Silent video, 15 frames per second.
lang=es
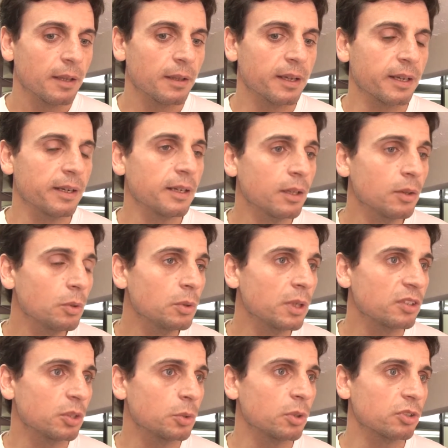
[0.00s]
generando una
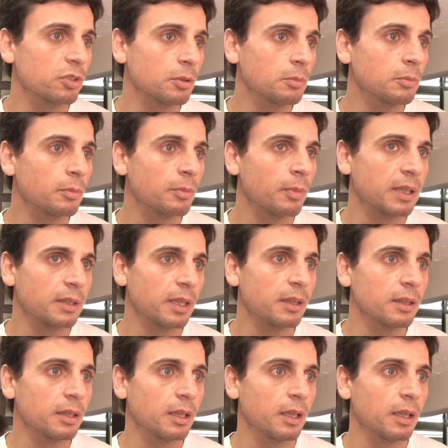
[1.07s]
situación
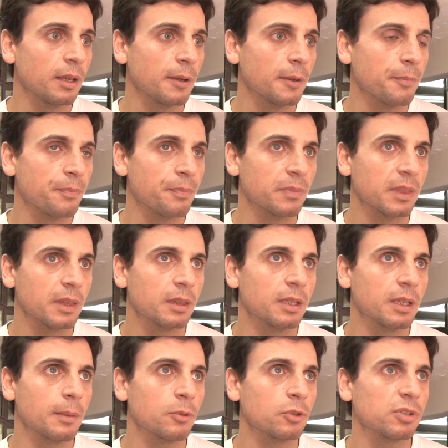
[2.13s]
bastante, mm,
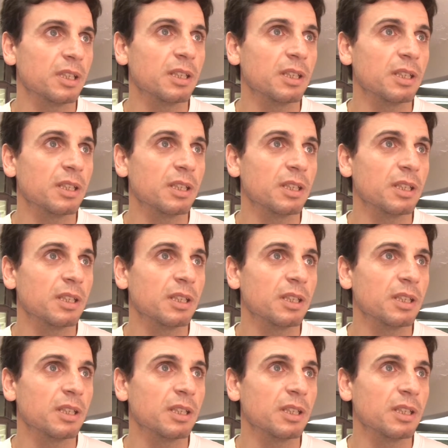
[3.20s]
digamos,